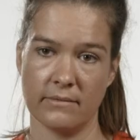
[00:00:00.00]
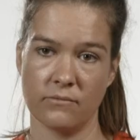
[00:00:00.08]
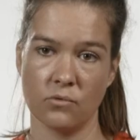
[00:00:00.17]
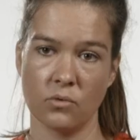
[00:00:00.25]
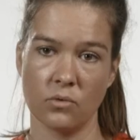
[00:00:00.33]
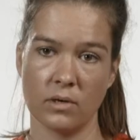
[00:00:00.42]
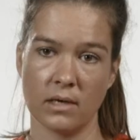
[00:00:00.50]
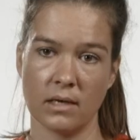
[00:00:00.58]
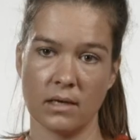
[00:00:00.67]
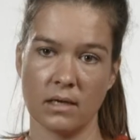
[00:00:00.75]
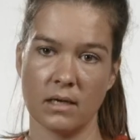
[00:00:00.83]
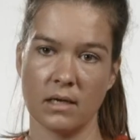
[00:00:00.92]
wo
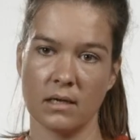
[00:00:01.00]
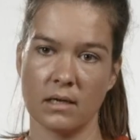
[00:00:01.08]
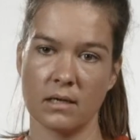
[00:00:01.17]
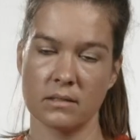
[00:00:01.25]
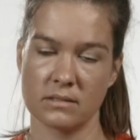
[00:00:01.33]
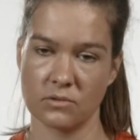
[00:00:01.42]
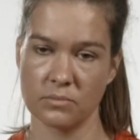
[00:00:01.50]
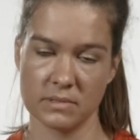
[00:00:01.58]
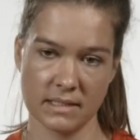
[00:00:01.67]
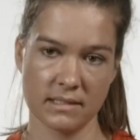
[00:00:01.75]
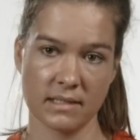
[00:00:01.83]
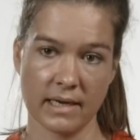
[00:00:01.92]
um
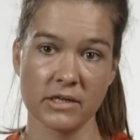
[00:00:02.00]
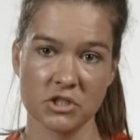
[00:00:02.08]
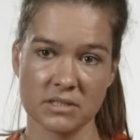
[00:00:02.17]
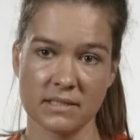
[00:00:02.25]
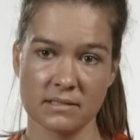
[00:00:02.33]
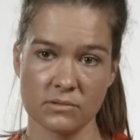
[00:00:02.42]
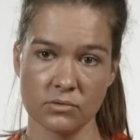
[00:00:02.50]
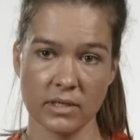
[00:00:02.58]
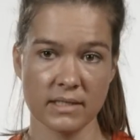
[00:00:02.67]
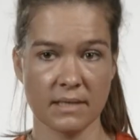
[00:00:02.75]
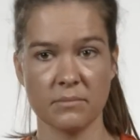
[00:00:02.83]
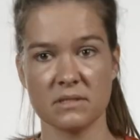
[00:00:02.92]
sich der Angst zu entziehen,
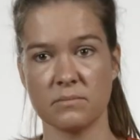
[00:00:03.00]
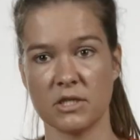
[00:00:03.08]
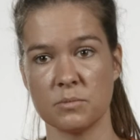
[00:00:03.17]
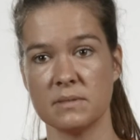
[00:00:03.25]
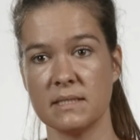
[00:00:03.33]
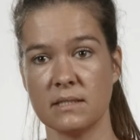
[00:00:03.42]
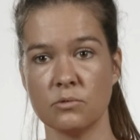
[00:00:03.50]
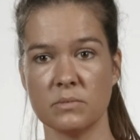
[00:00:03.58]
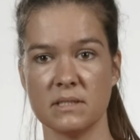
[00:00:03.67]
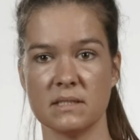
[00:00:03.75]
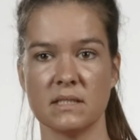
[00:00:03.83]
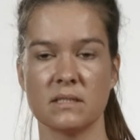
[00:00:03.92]
indem man zum Beispiel sich nur
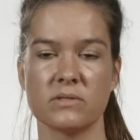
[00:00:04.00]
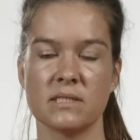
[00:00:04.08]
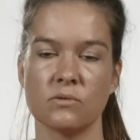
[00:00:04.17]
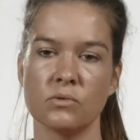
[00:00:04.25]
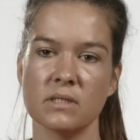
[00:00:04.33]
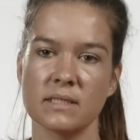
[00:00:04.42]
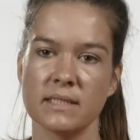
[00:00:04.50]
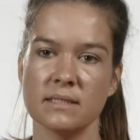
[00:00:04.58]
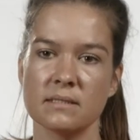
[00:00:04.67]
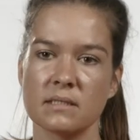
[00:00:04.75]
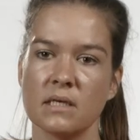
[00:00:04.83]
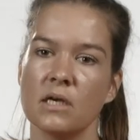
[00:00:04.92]
die Situation
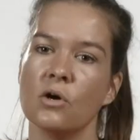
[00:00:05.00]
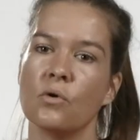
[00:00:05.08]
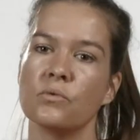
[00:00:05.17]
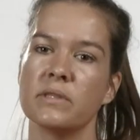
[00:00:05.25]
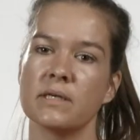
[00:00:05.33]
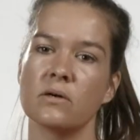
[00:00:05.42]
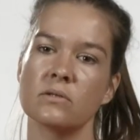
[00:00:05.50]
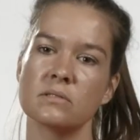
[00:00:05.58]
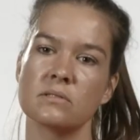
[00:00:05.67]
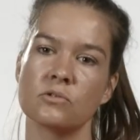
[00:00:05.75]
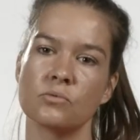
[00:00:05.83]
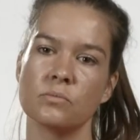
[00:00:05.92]
ergibt. Und dann geht
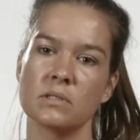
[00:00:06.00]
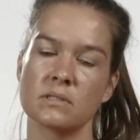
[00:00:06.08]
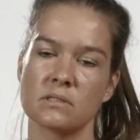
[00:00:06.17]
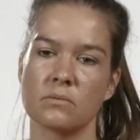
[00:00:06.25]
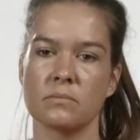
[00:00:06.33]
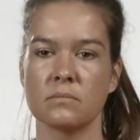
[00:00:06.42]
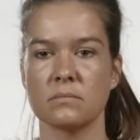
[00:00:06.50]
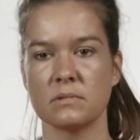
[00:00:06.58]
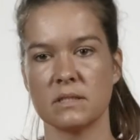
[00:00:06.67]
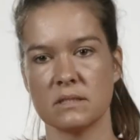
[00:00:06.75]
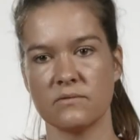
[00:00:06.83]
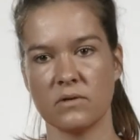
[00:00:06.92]
es darum, zum
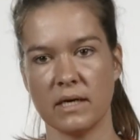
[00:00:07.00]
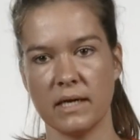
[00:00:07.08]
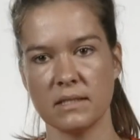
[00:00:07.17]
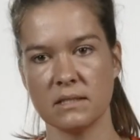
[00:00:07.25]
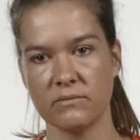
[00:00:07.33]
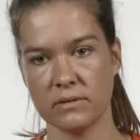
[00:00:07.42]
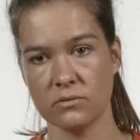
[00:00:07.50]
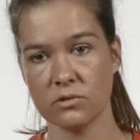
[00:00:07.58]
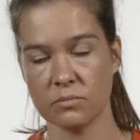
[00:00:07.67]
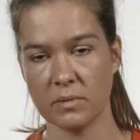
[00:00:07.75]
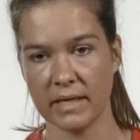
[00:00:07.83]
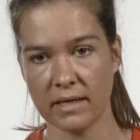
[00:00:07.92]
das Verhalten wieder
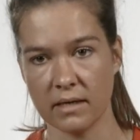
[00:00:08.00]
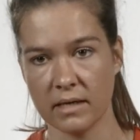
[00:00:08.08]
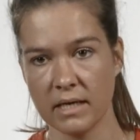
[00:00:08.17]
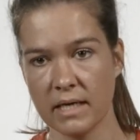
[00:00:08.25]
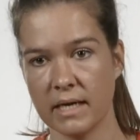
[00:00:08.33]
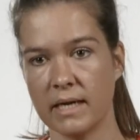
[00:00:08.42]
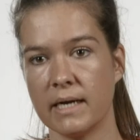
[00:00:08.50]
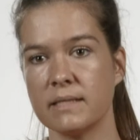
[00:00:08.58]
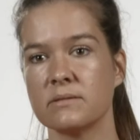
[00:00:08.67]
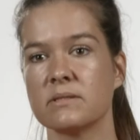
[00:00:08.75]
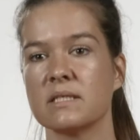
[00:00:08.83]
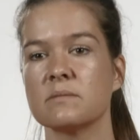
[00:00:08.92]
durchbrechen.
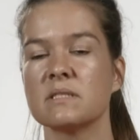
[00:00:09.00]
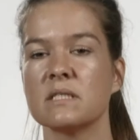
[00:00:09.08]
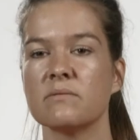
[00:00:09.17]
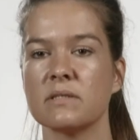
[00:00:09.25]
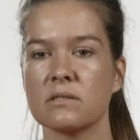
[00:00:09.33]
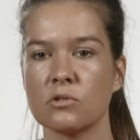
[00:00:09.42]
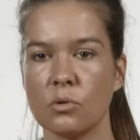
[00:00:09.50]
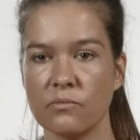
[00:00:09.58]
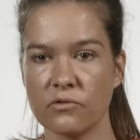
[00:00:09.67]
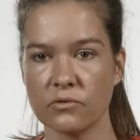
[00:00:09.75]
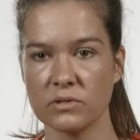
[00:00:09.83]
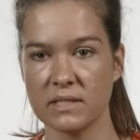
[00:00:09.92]
Also, dass man sich wieder
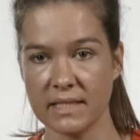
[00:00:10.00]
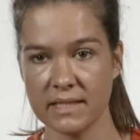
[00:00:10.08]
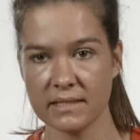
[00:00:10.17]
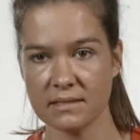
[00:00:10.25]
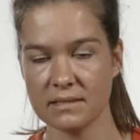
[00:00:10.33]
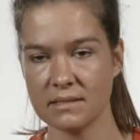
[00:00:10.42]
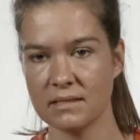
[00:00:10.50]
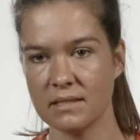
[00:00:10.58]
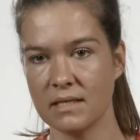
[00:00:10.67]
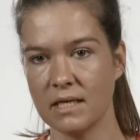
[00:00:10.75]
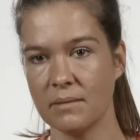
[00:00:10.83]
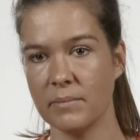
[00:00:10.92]
konfrontiert
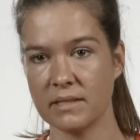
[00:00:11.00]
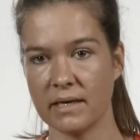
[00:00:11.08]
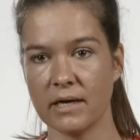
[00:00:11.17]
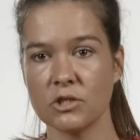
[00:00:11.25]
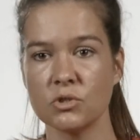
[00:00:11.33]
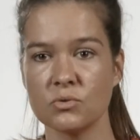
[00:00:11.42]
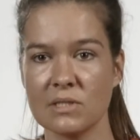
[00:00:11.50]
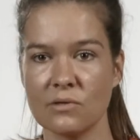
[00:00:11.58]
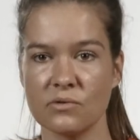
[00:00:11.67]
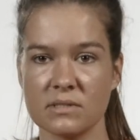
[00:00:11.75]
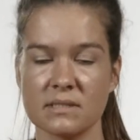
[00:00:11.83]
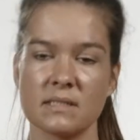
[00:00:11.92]
mit der
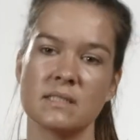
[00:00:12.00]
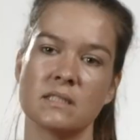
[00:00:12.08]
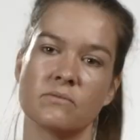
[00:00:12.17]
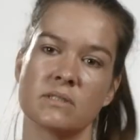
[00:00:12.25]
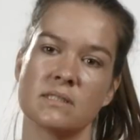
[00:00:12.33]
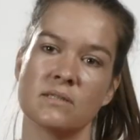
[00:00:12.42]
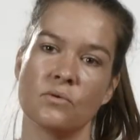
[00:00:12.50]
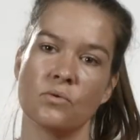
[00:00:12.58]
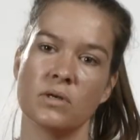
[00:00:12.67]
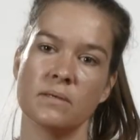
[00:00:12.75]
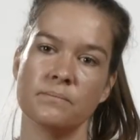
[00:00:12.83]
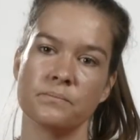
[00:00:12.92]
angstauslösenden
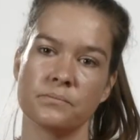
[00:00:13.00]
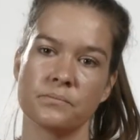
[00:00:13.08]
Situationen